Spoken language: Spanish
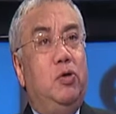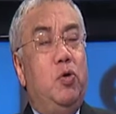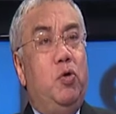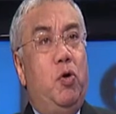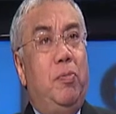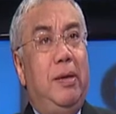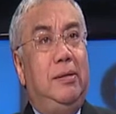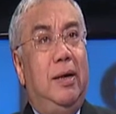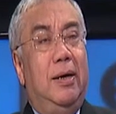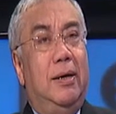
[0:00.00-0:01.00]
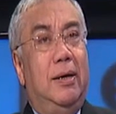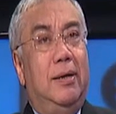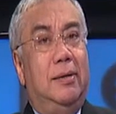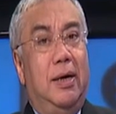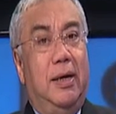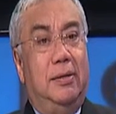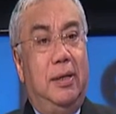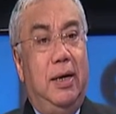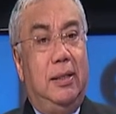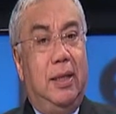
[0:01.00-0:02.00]
son normas tan, tan
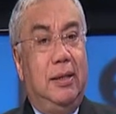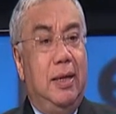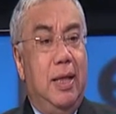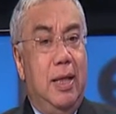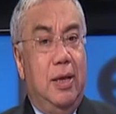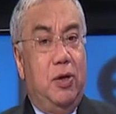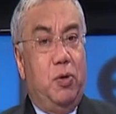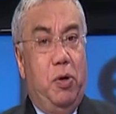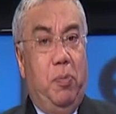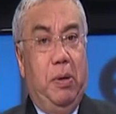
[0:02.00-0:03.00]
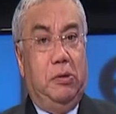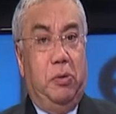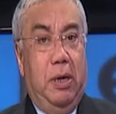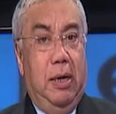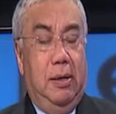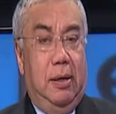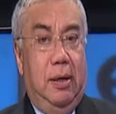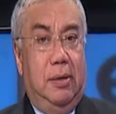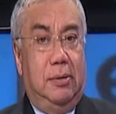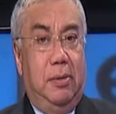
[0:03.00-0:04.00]
estrictas. Yo en lo personal,
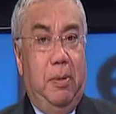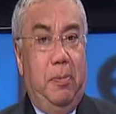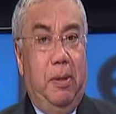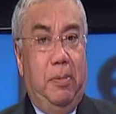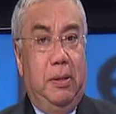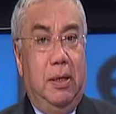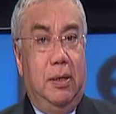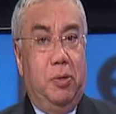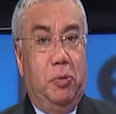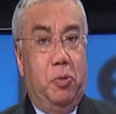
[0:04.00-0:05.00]
eh, si me permite, Gito,